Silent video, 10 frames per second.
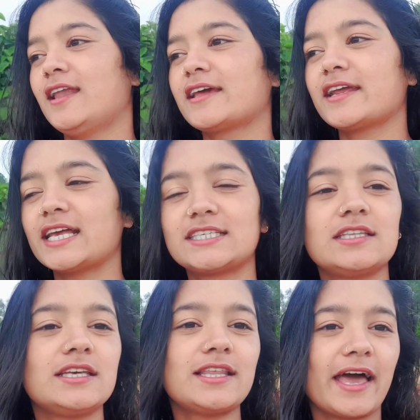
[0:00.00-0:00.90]
लेकिन ऐसे
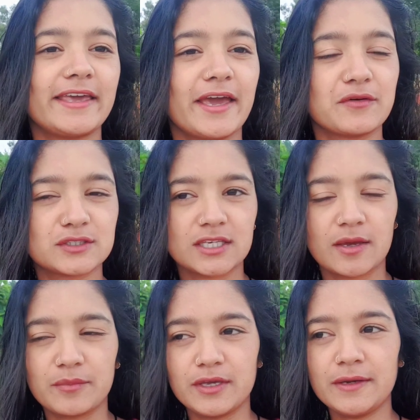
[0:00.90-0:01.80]
नींद आई है उसे
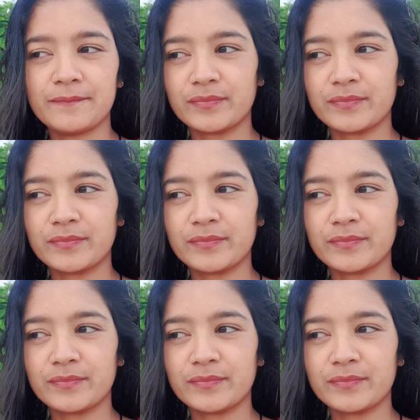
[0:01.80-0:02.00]
अभी